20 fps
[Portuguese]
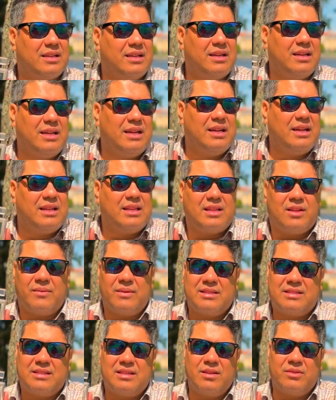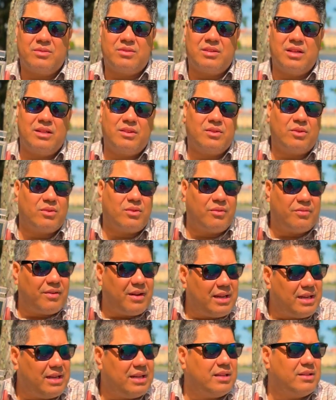Então, assim, eu sei do que eu estou falando,
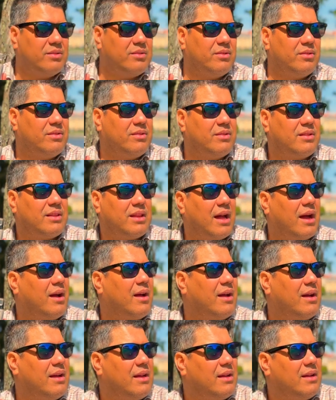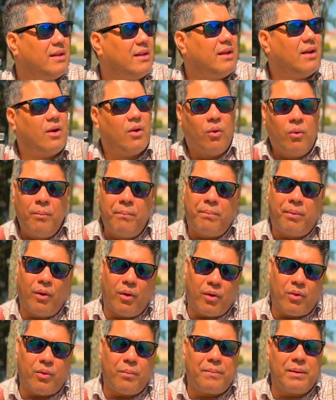tá? Um pouco,
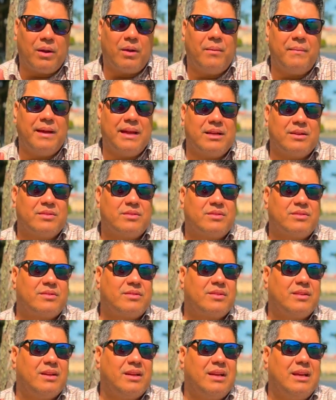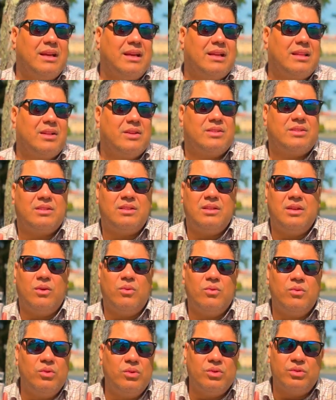pelo menos. Então, assim, eu
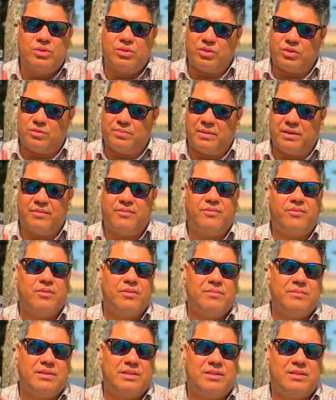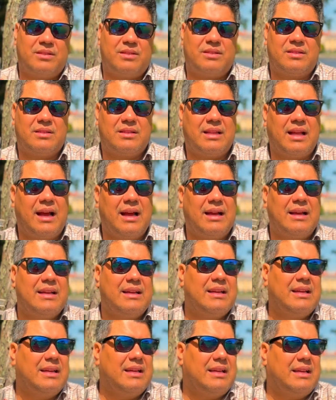uso os perfumes, tá?
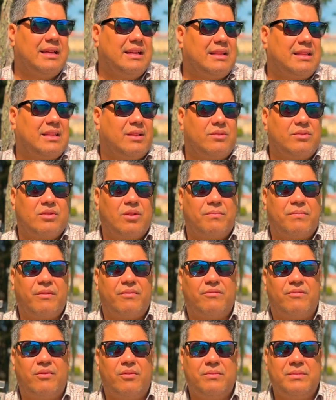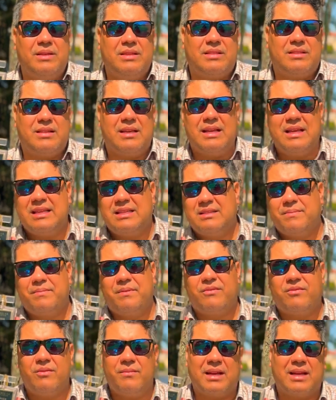Então, são perfumes. Esse perfume
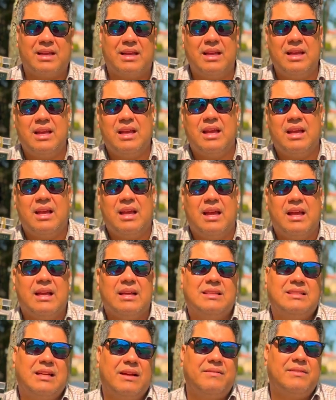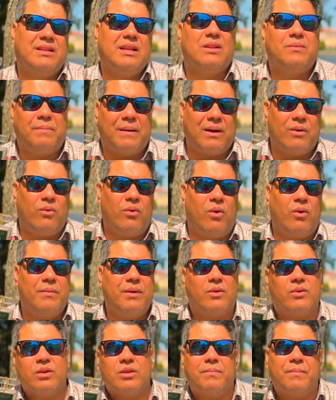aqui serve tanto para o homem quanto
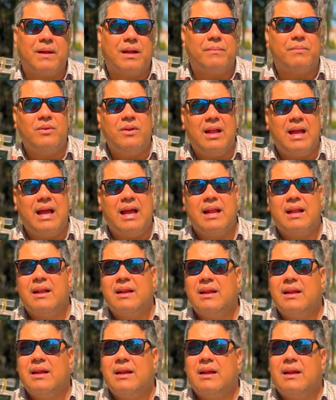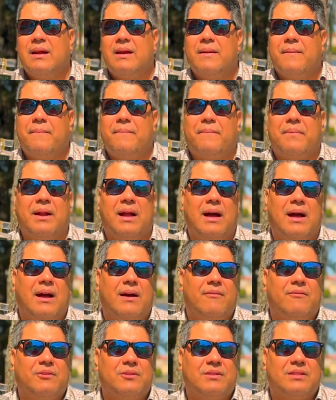para a mulher, para
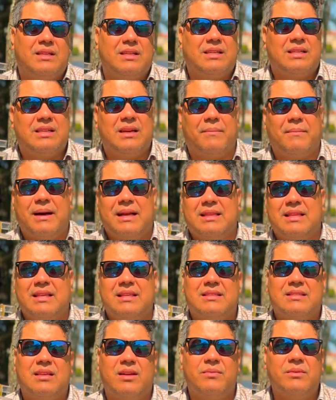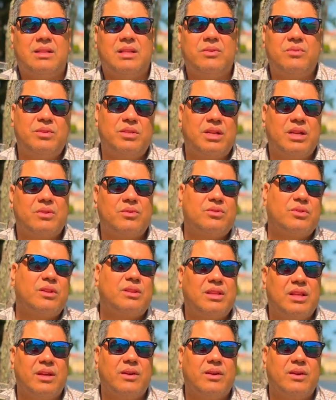você chamar atenção e tem um cheiro só teu.